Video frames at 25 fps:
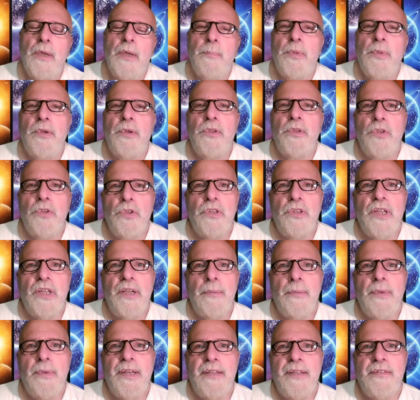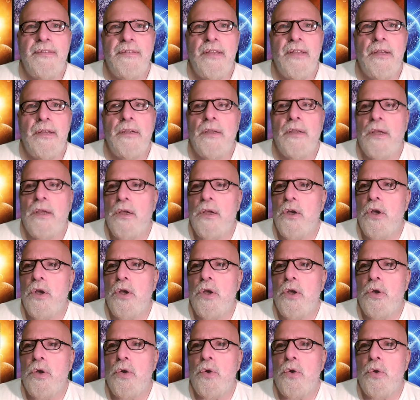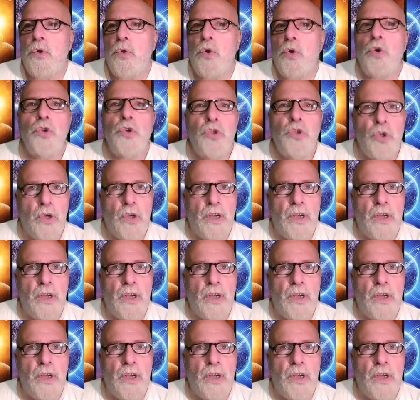pero en total van a ser 8